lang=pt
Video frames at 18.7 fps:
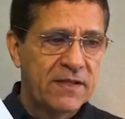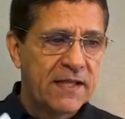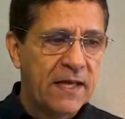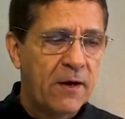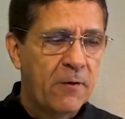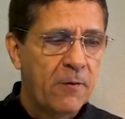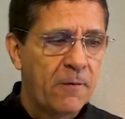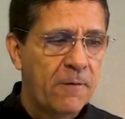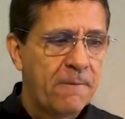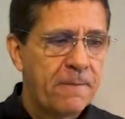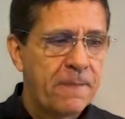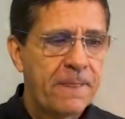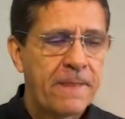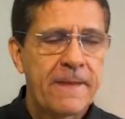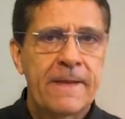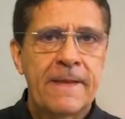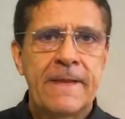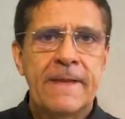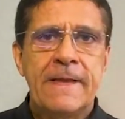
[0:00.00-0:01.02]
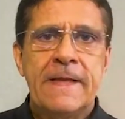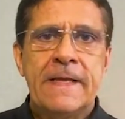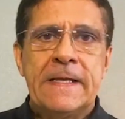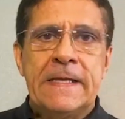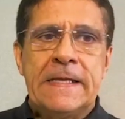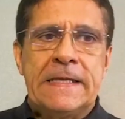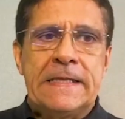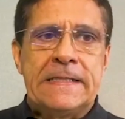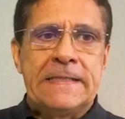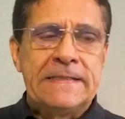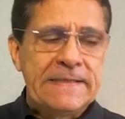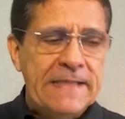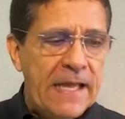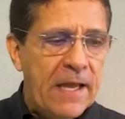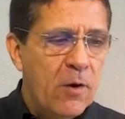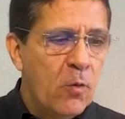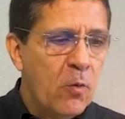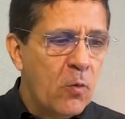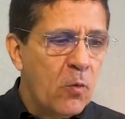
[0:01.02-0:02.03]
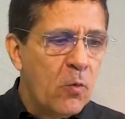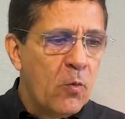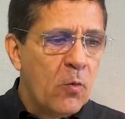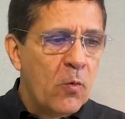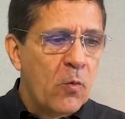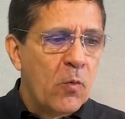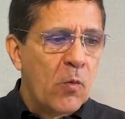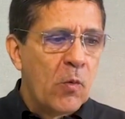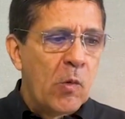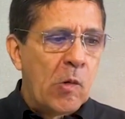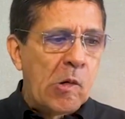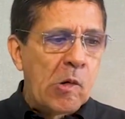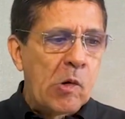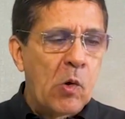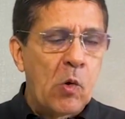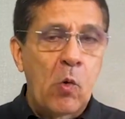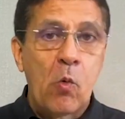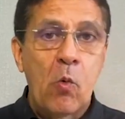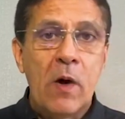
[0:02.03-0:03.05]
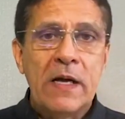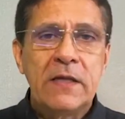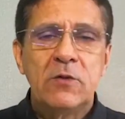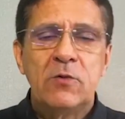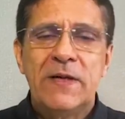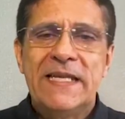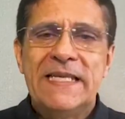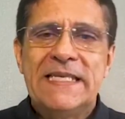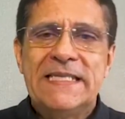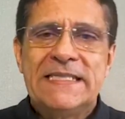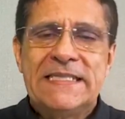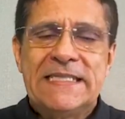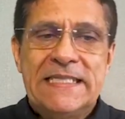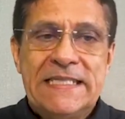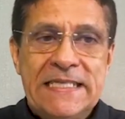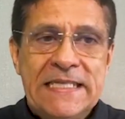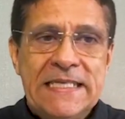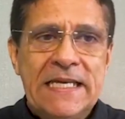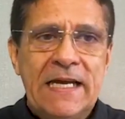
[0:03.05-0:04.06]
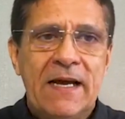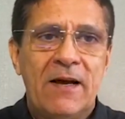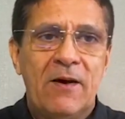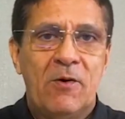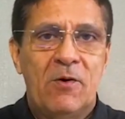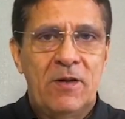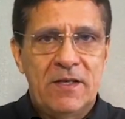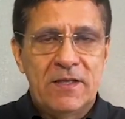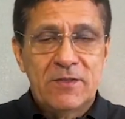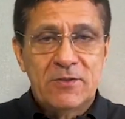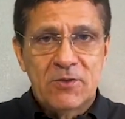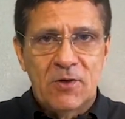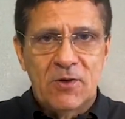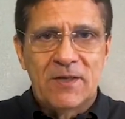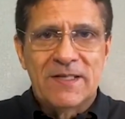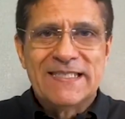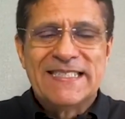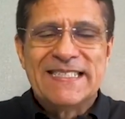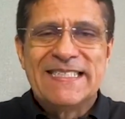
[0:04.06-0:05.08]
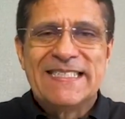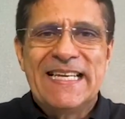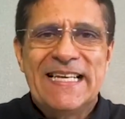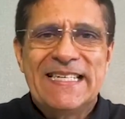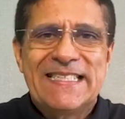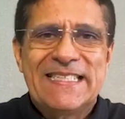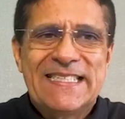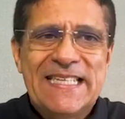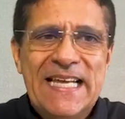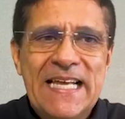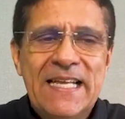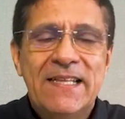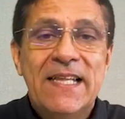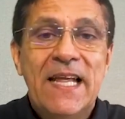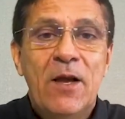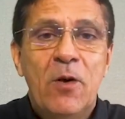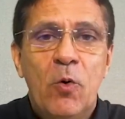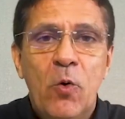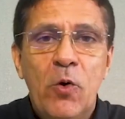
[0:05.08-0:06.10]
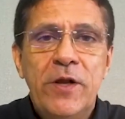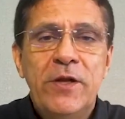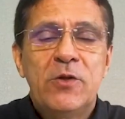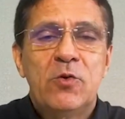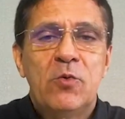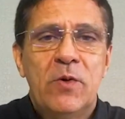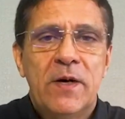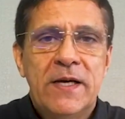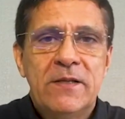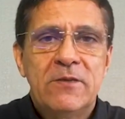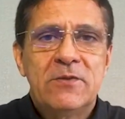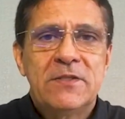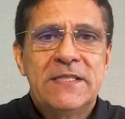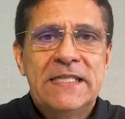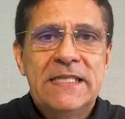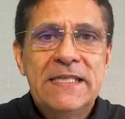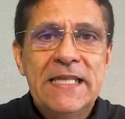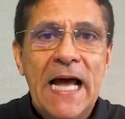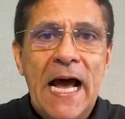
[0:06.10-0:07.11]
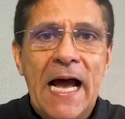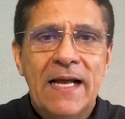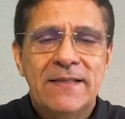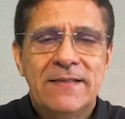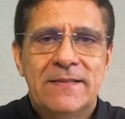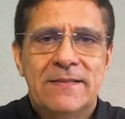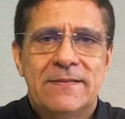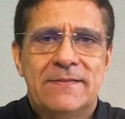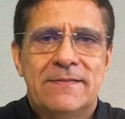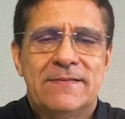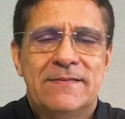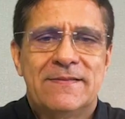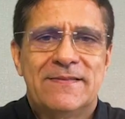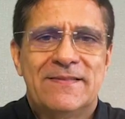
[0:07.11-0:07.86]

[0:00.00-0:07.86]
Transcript: vital, deu quando ele tinha, olha só, 68 anos de idade.